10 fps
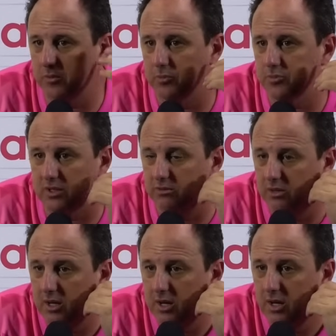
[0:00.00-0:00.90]
Foi uma
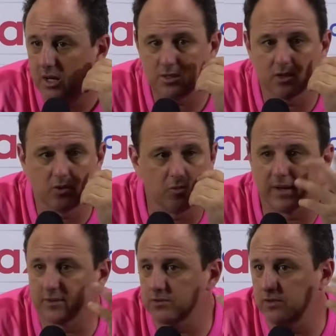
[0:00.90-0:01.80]
opção, assim
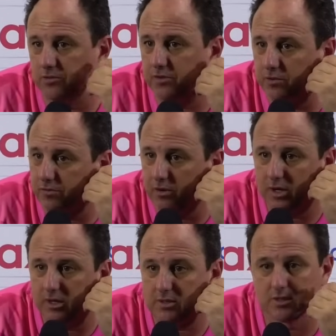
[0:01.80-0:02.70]
como o Marcos Vitor ficou
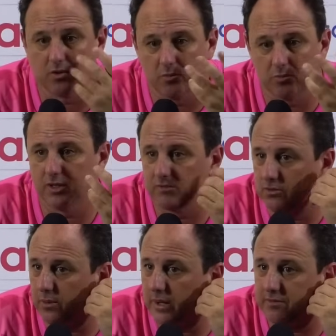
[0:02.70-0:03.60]
fora, assim como o
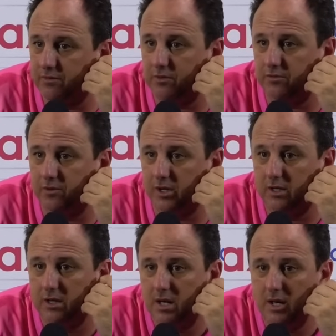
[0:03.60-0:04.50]
David Duarte ficou
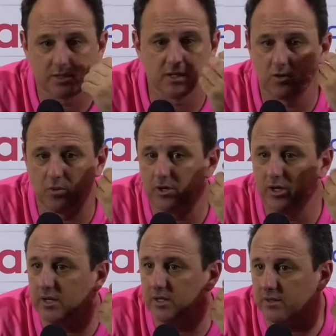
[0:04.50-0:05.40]
fora, assim
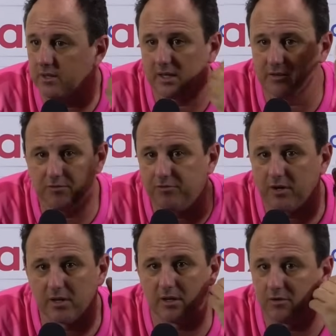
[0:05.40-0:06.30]
como o Rian e o André
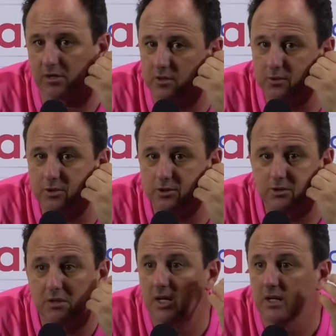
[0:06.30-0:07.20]
estavam fora e estavam aqui
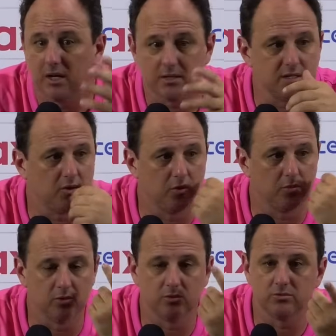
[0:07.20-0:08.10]
hoje,
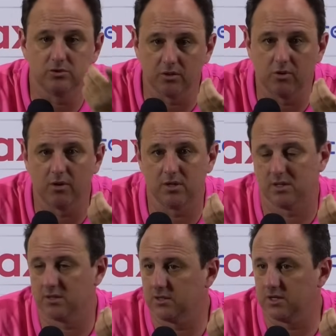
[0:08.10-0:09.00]
assim como o Diego
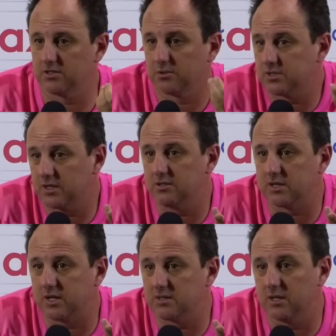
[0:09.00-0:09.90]
Rosa, que a gente
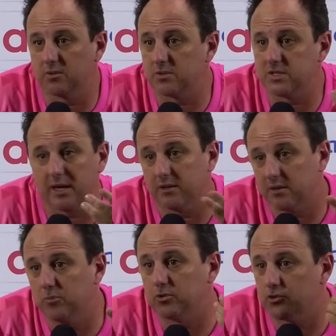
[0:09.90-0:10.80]
gostaria de trazer, não
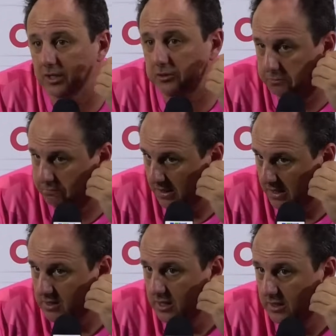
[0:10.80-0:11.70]
consegue, tem muito jogador.
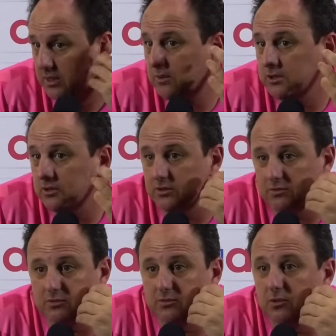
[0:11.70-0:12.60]
Então a
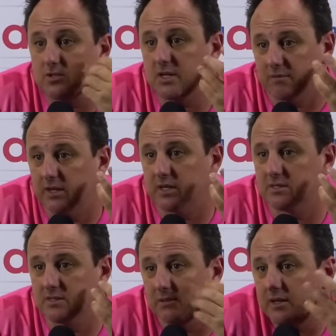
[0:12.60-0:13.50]
gente não, não consegue.
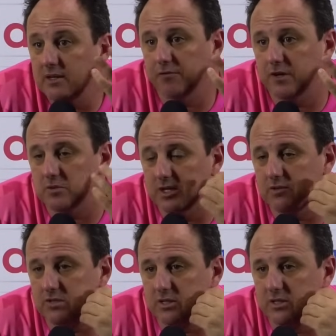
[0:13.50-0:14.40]
Vai ter que,
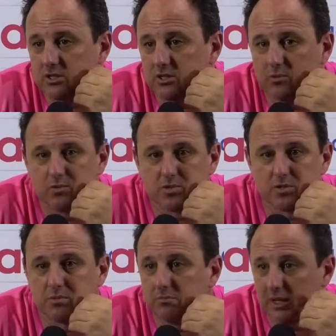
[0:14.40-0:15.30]
infelizmente, você deixa
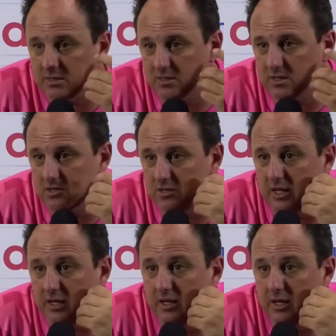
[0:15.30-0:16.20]
alguns pais
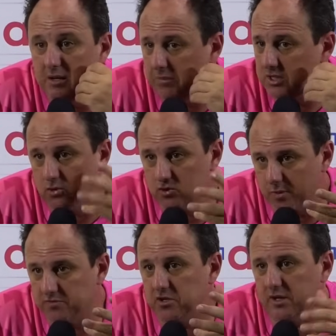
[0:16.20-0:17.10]
tristes, né? Mas
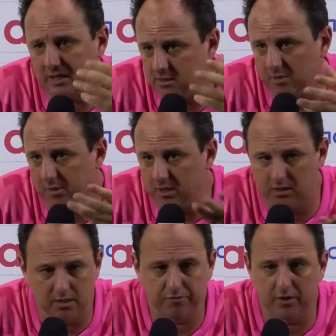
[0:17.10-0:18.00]
todos profissionais
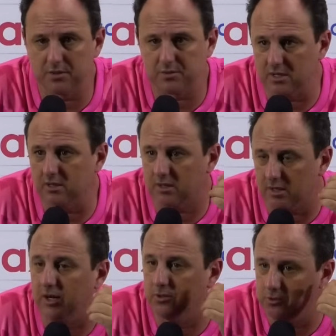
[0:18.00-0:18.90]
trabalhando, ele foi lá no
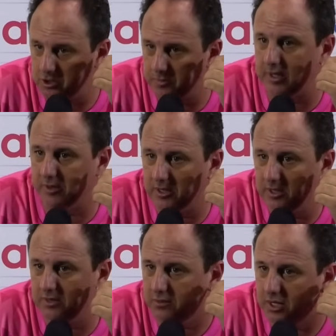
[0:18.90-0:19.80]
CT, trabalhou hoje pela
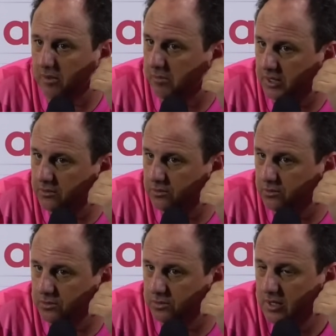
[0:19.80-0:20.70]
manhã,
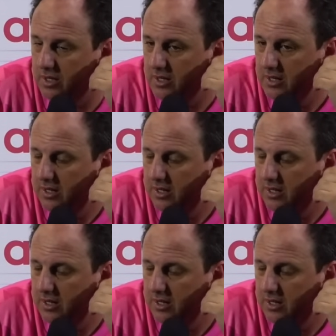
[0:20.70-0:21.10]
treinamento, tudo.